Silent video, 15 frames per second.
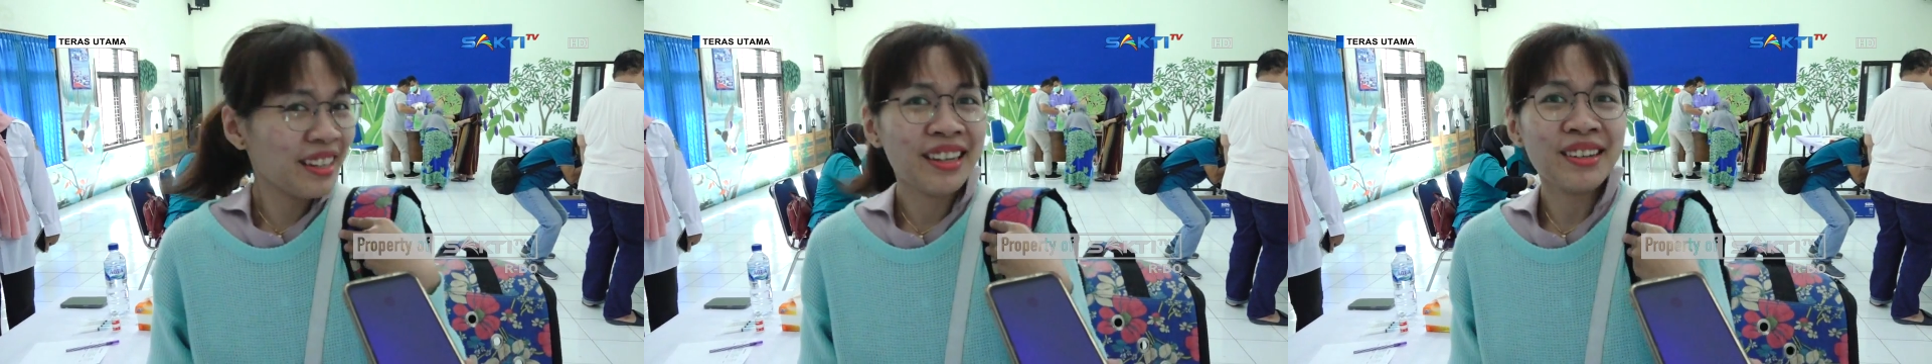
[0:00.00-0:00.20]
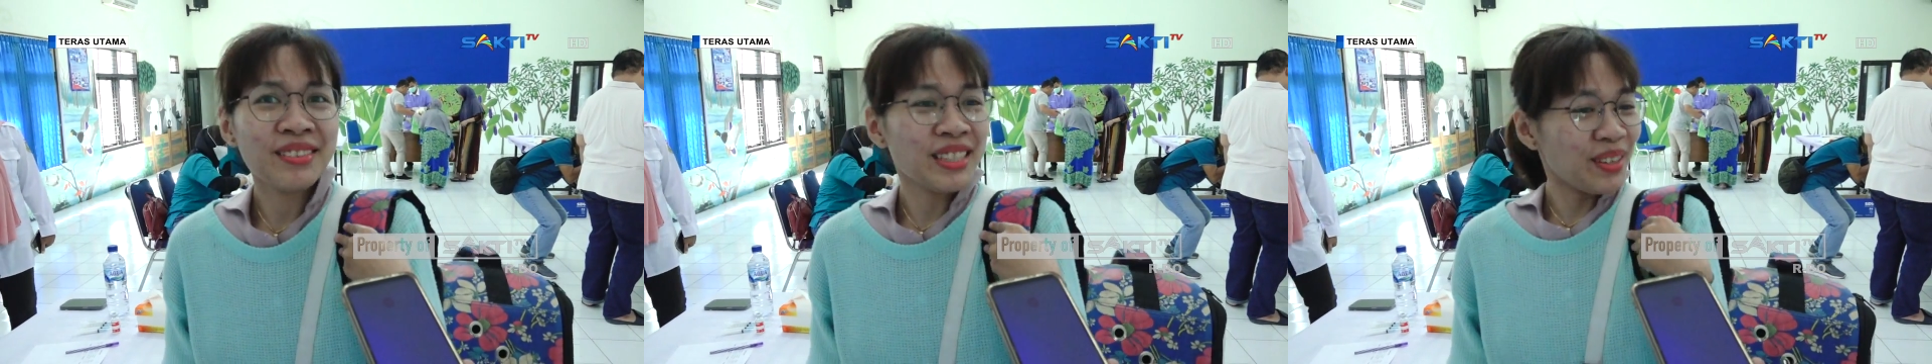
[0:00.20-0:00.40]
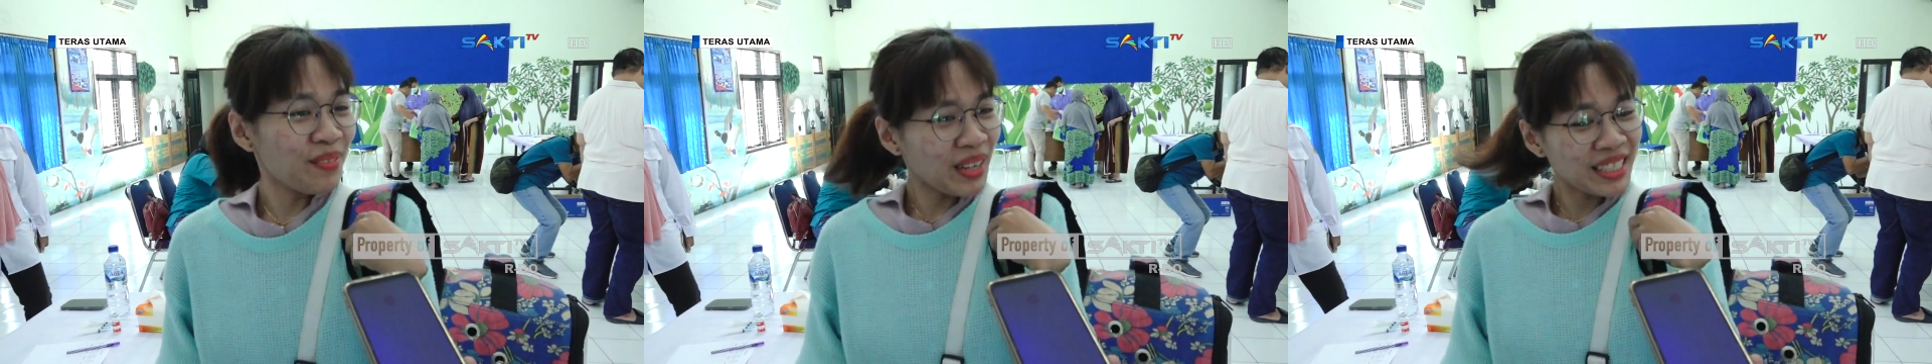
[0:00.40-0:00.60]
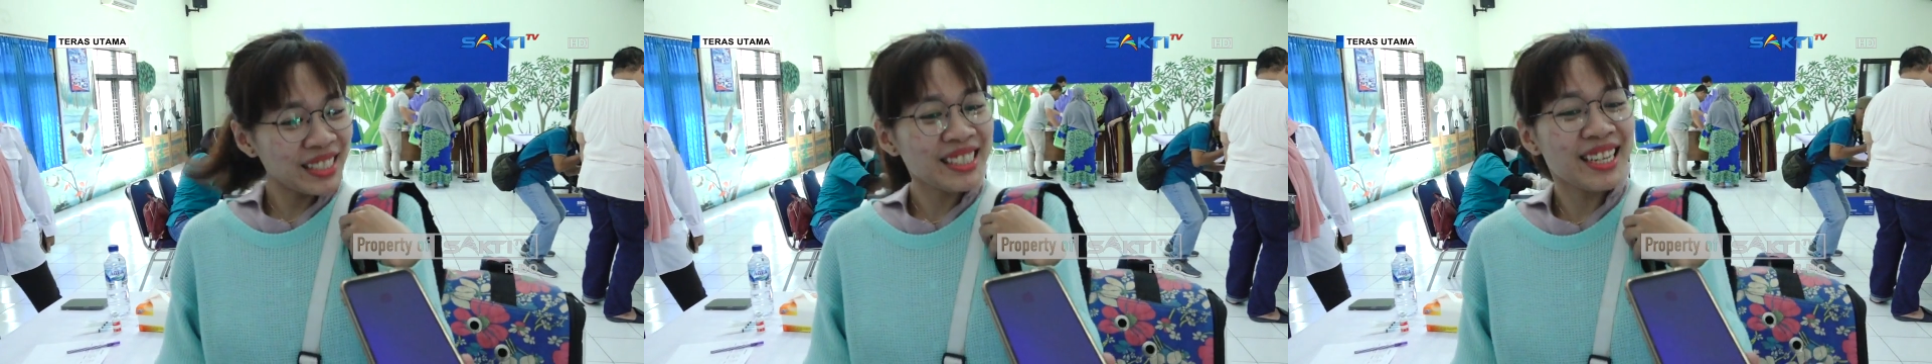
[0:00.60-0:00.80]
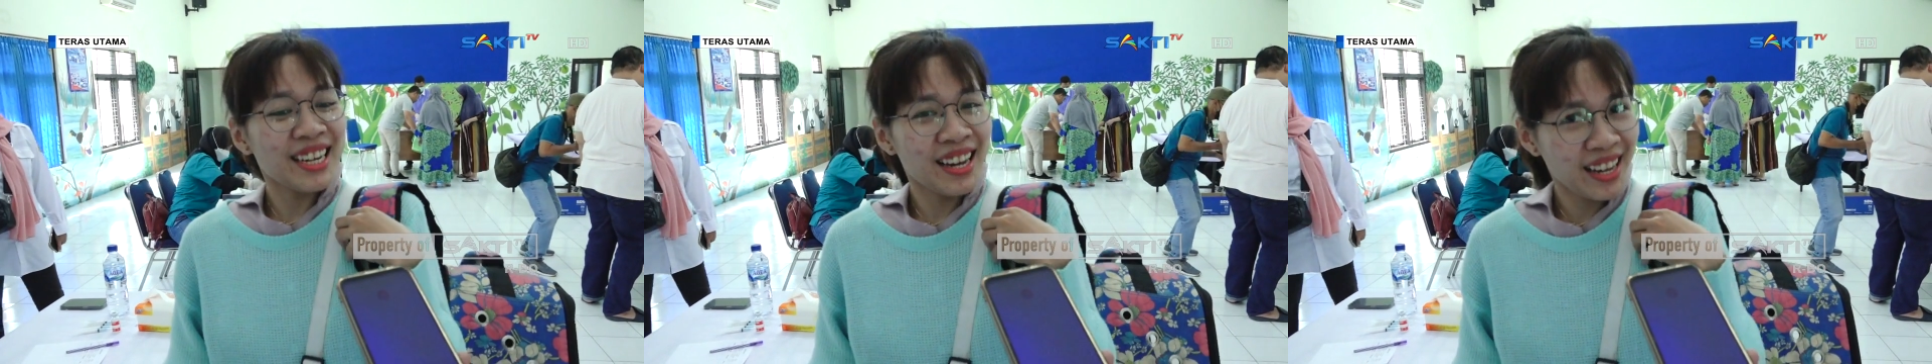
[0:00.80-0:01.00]
Uh, jadi makin
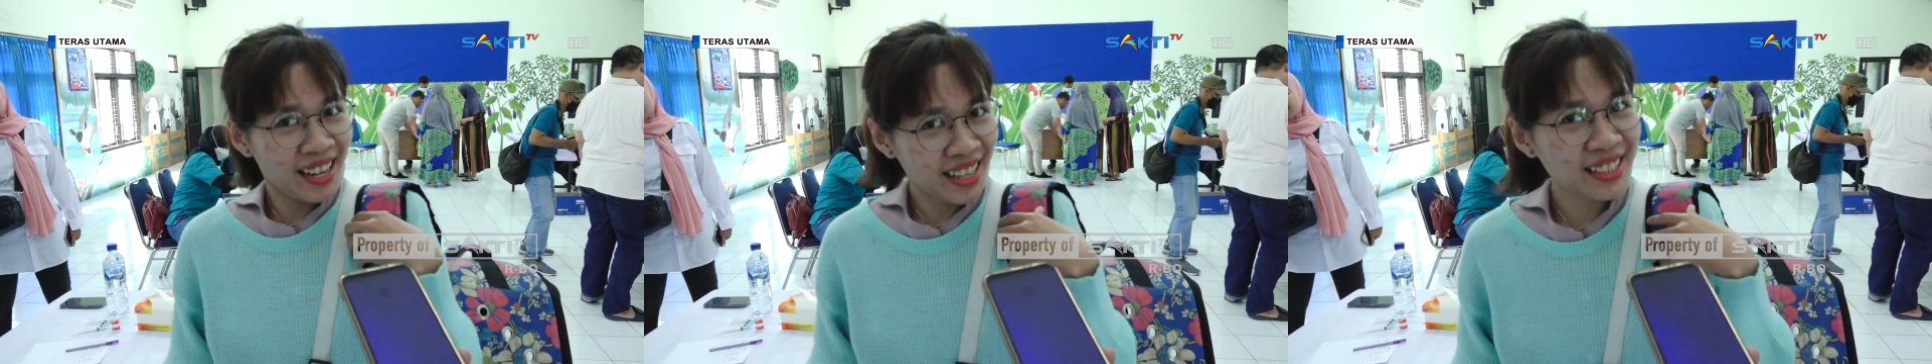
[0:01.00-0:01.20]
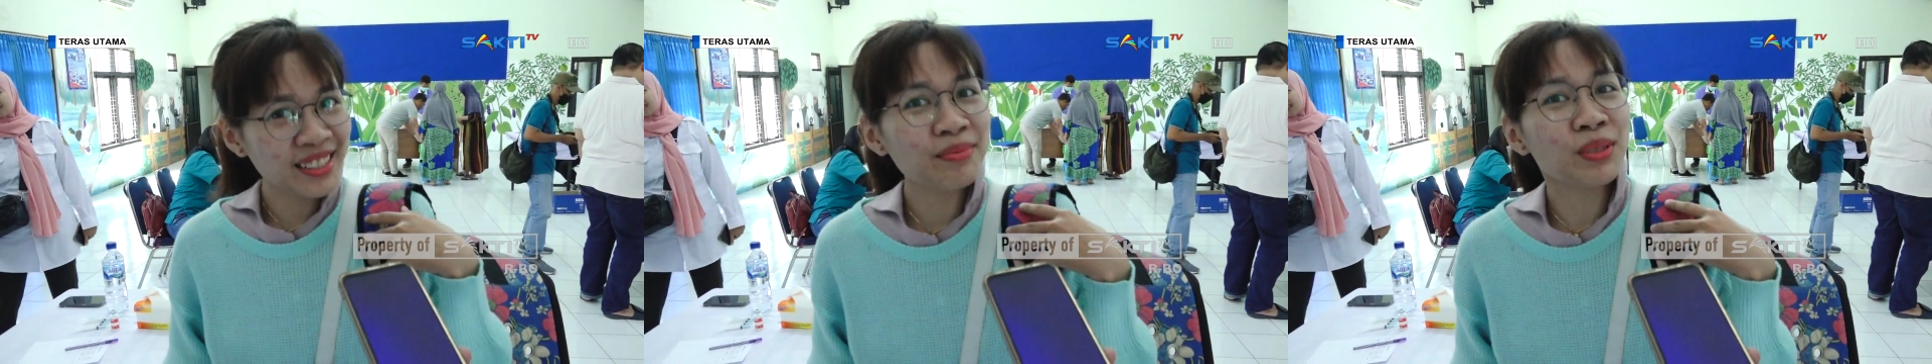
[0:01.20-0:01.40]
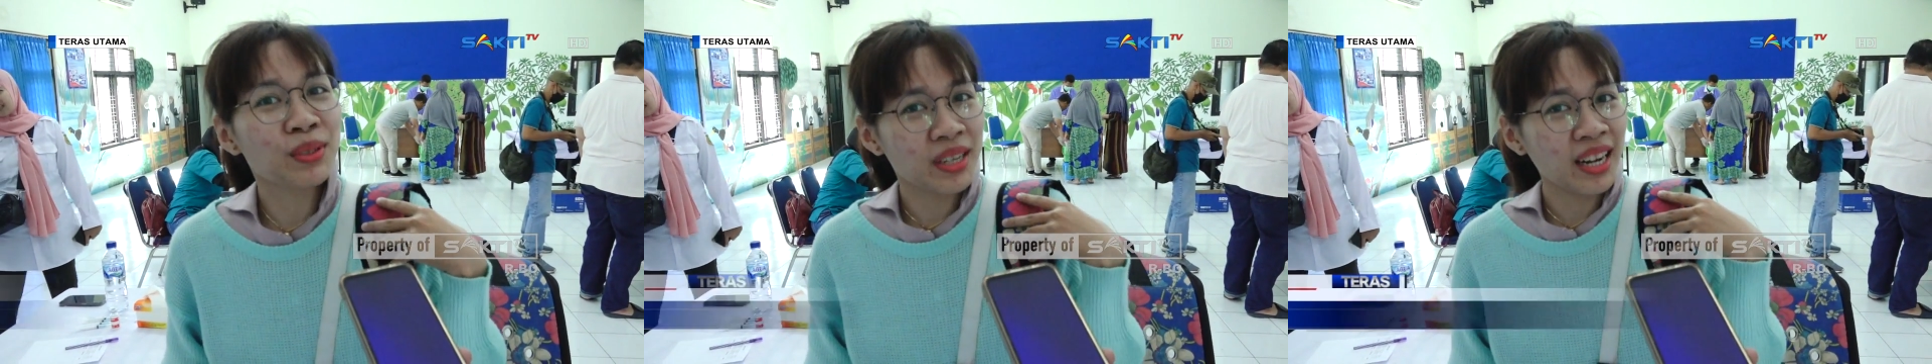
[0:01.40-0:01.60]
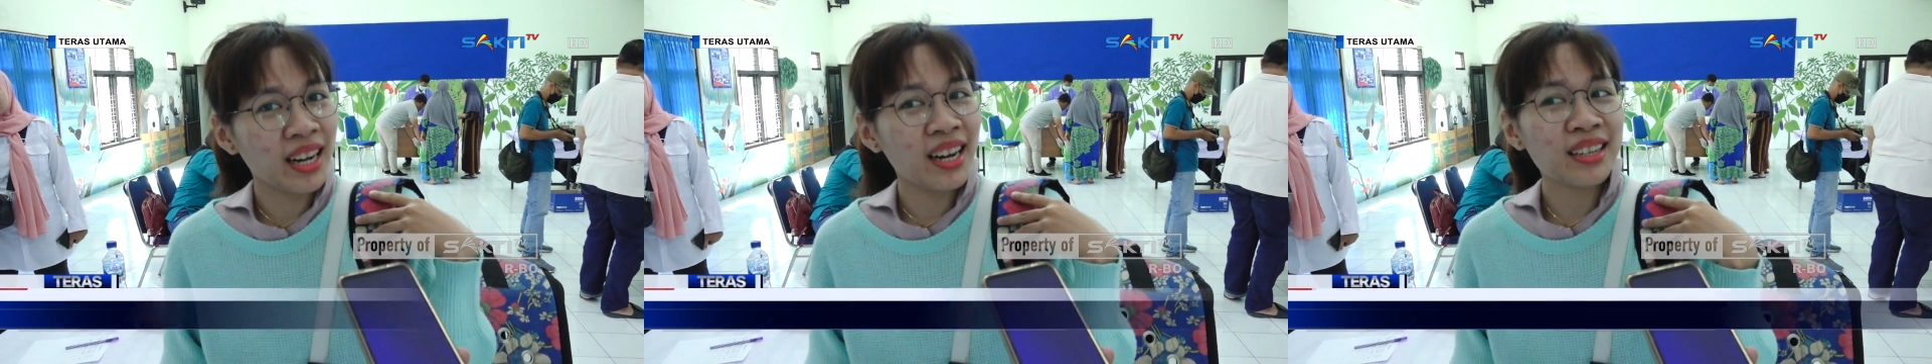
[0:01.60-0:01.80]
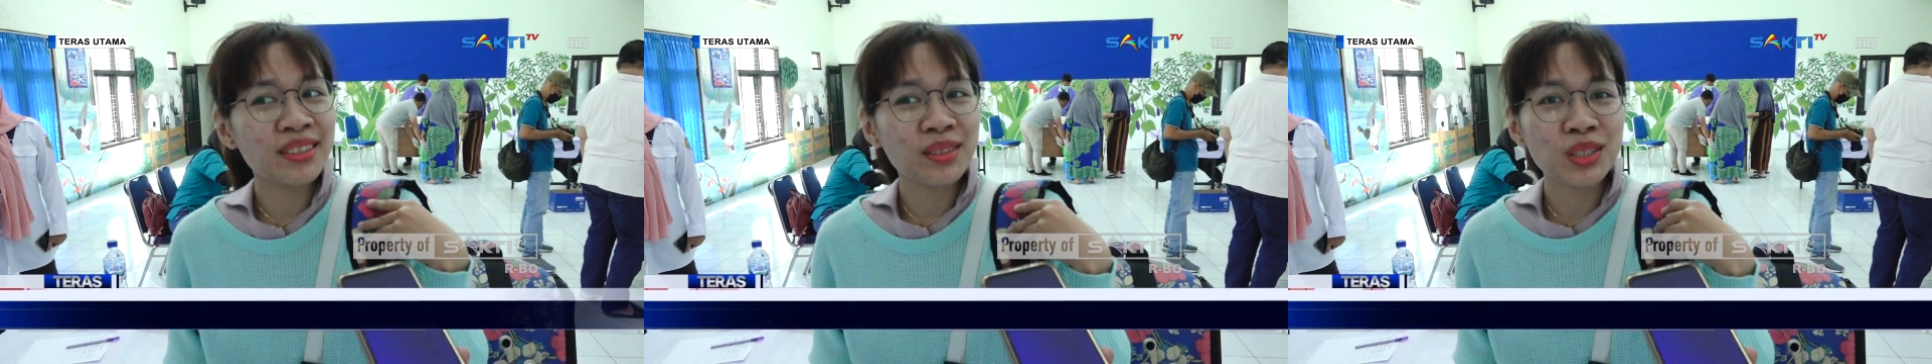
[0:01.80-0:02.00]
sehat, bugar,